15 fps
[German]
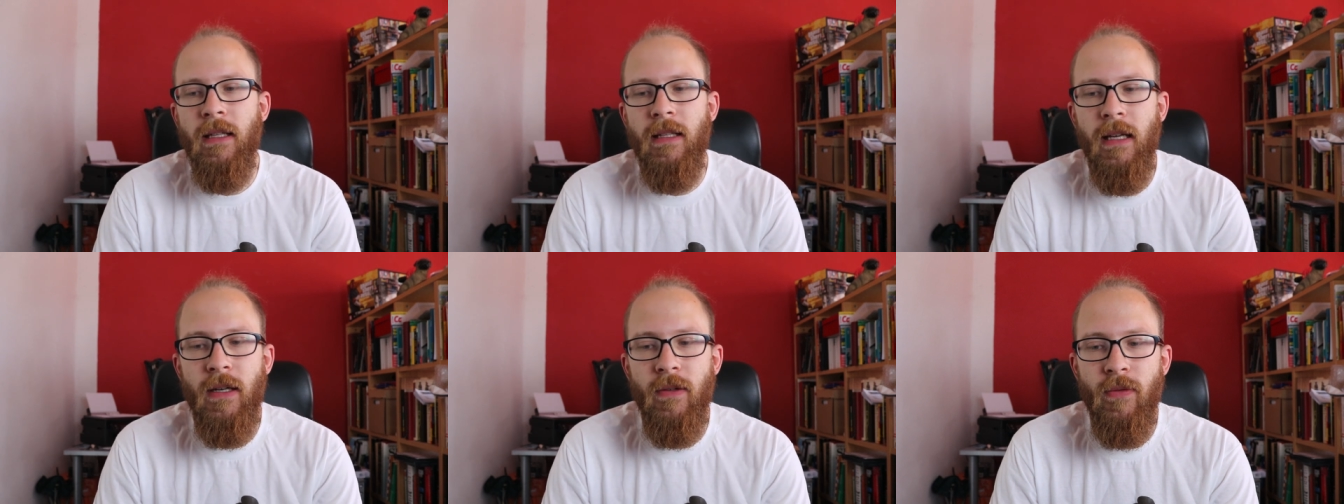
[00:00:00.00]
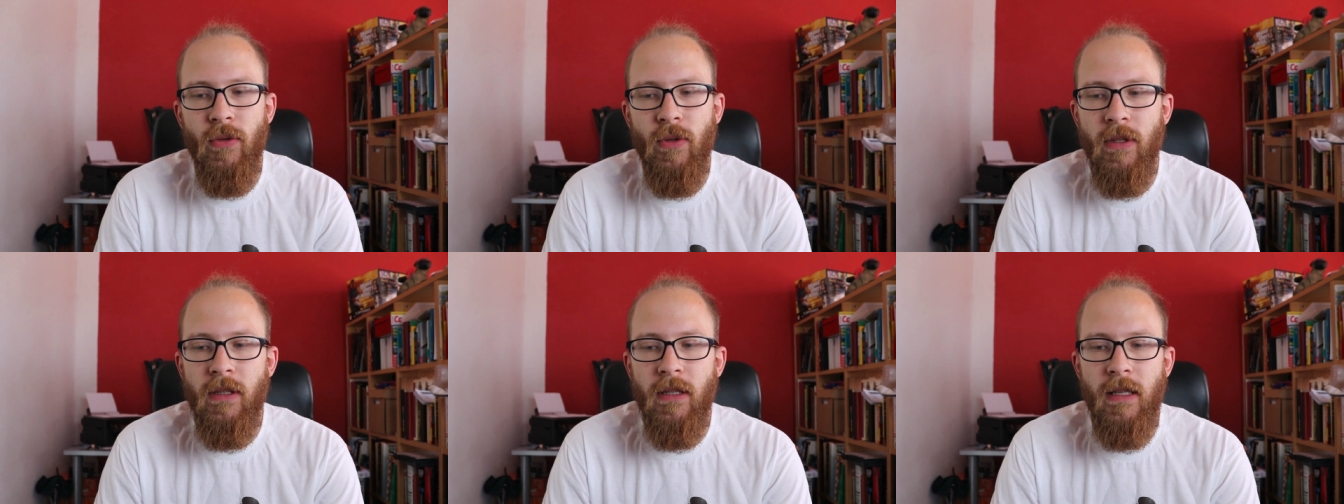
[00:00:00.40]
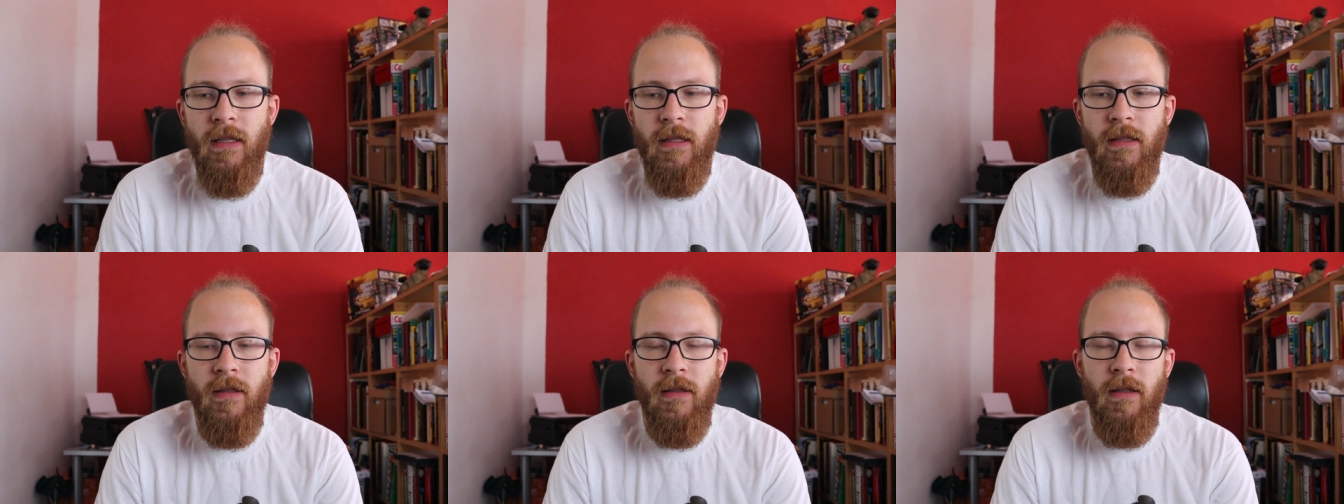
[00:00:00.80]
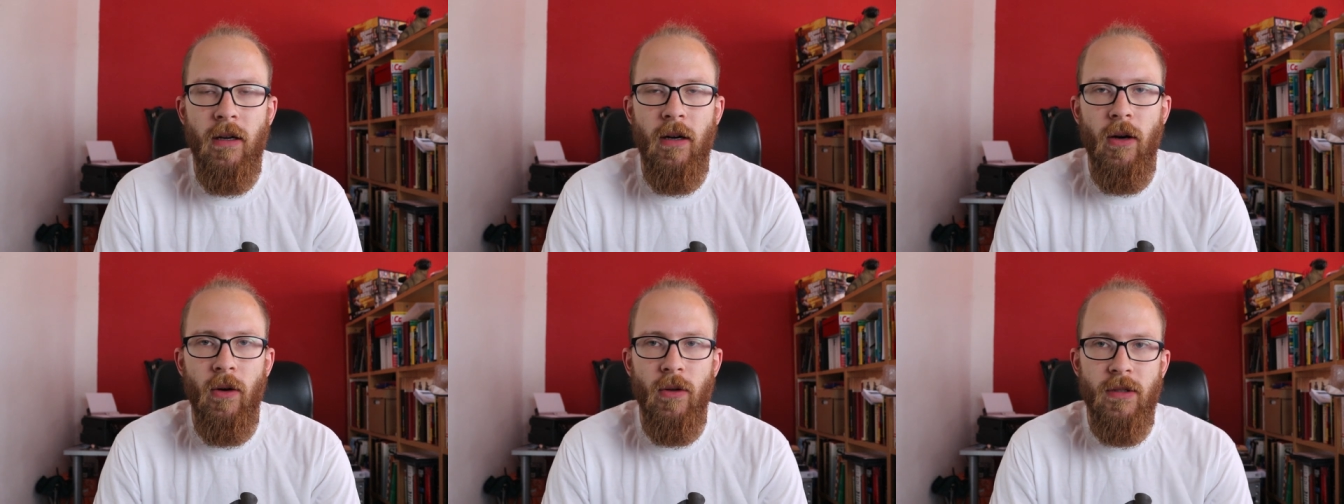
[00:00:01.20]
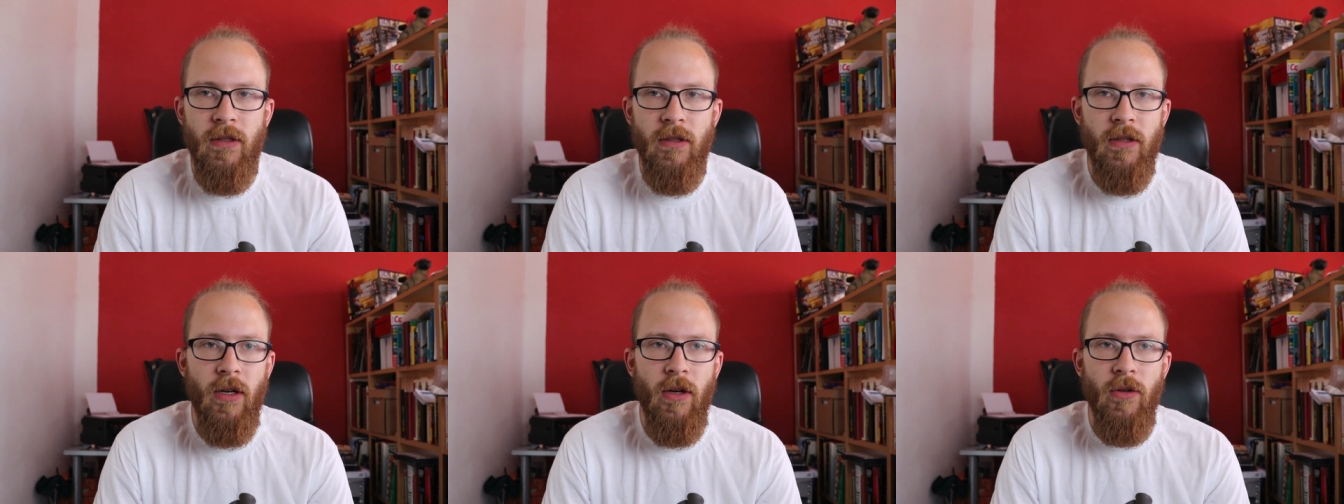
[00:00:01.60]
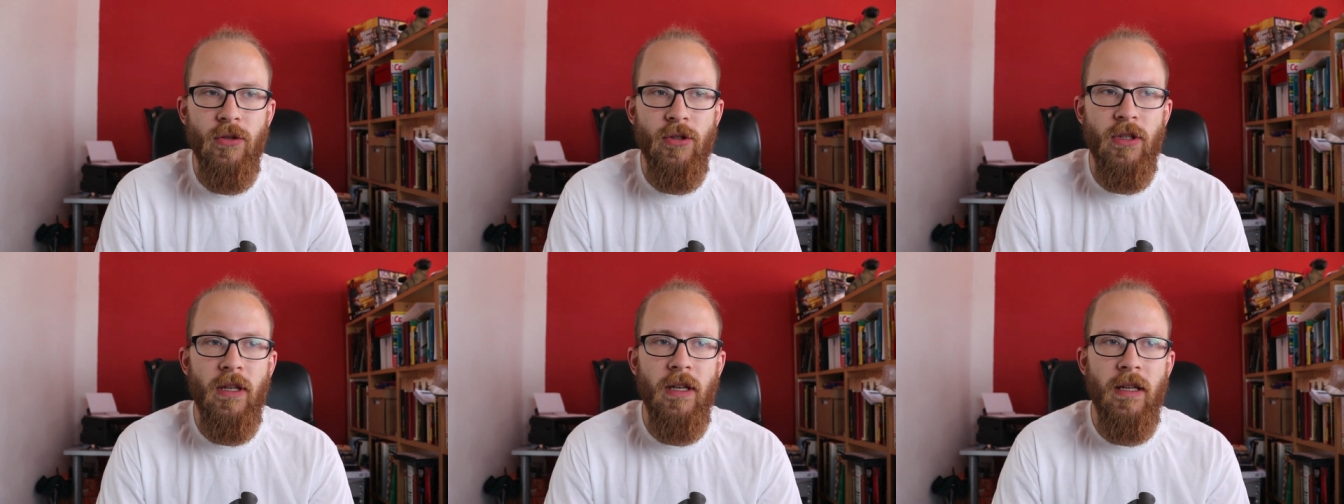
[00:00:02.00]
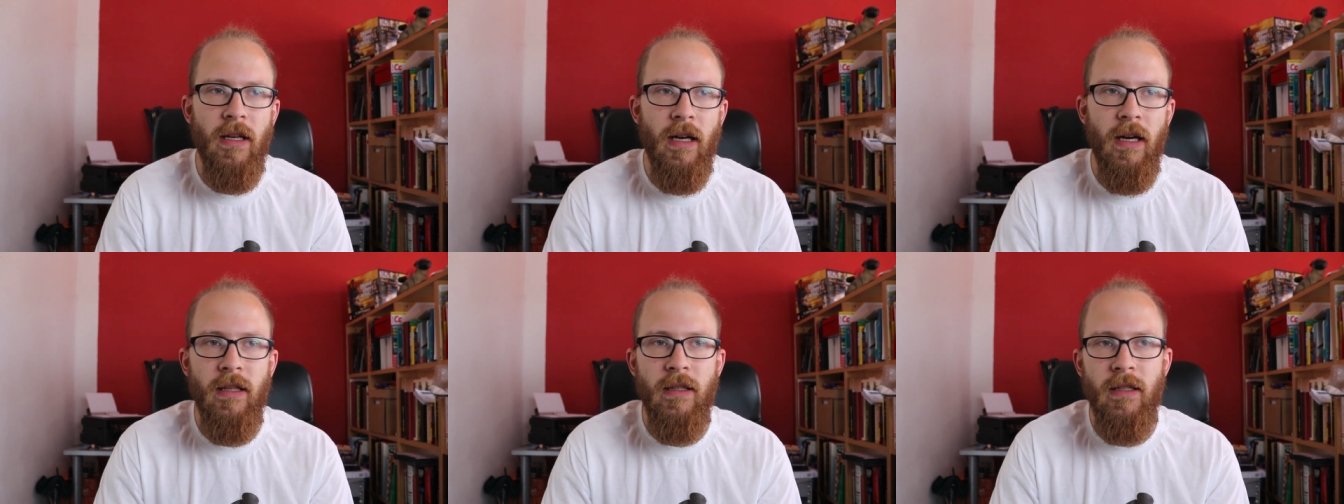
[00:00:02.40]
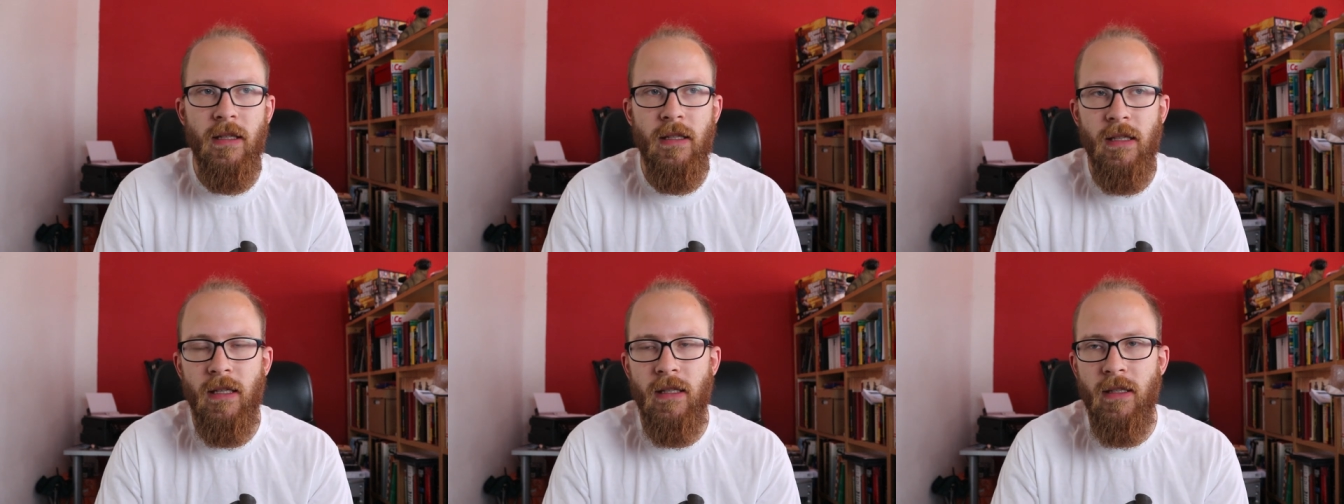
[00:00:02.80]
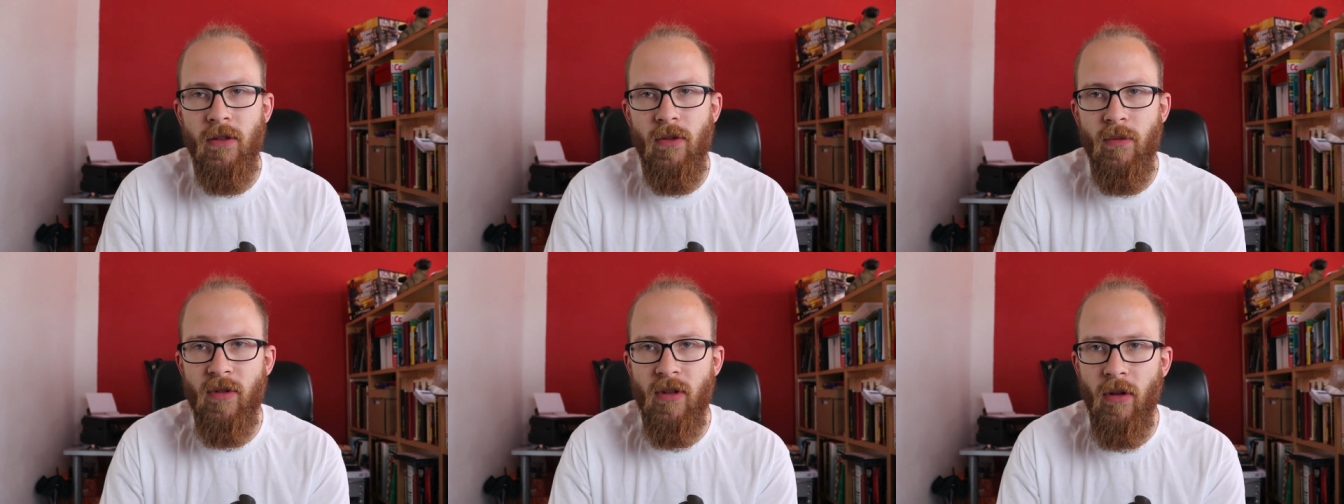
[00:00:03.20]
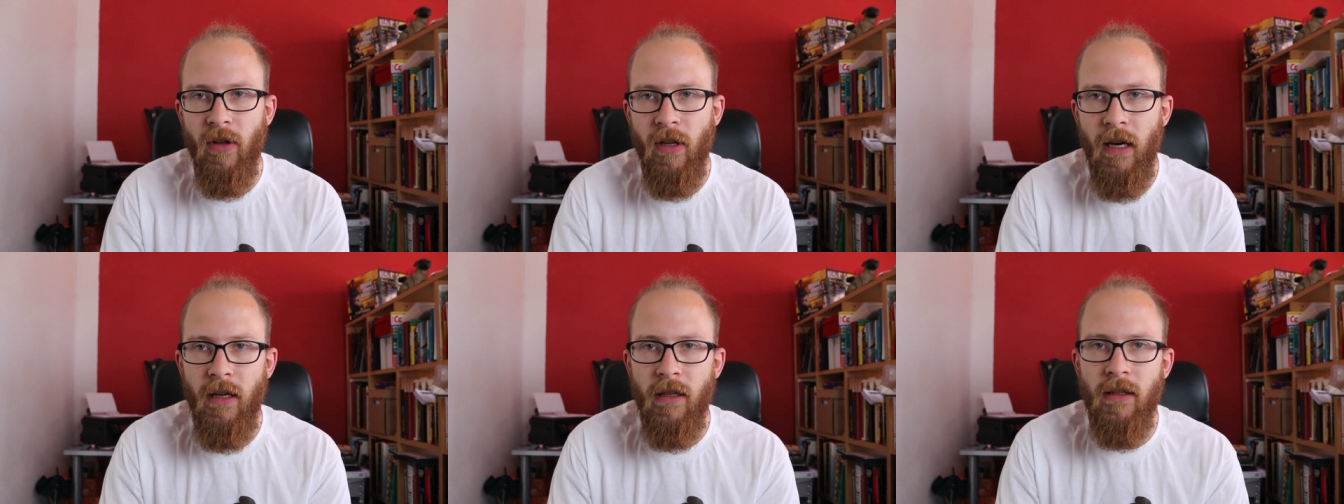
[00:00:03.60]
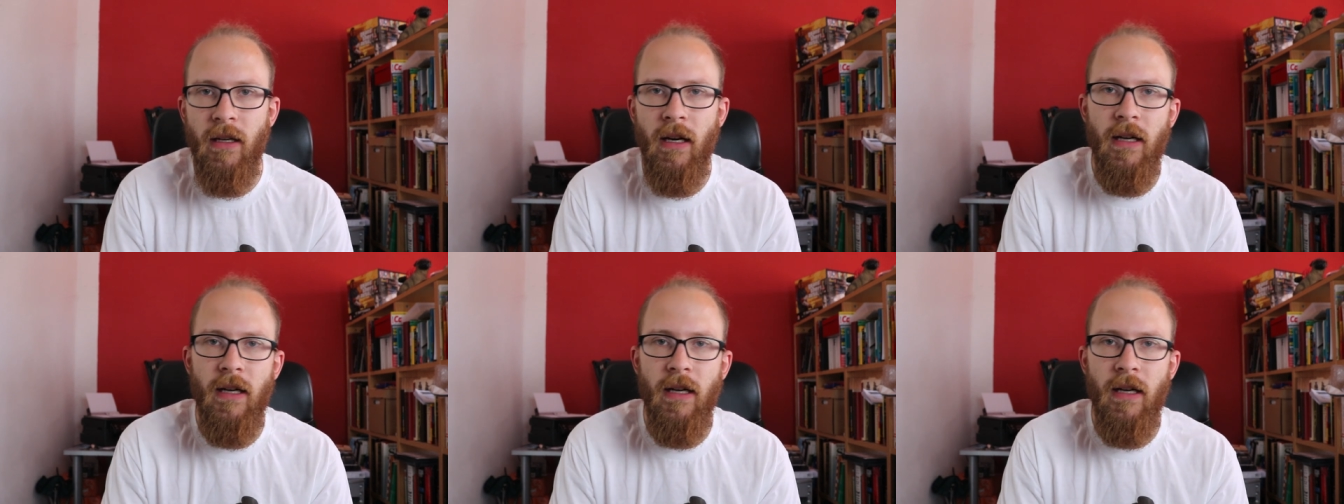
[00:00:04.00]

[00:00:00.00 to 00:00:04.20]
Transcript: Der wird jetzt ausgetauscht gegen einen D16Y8,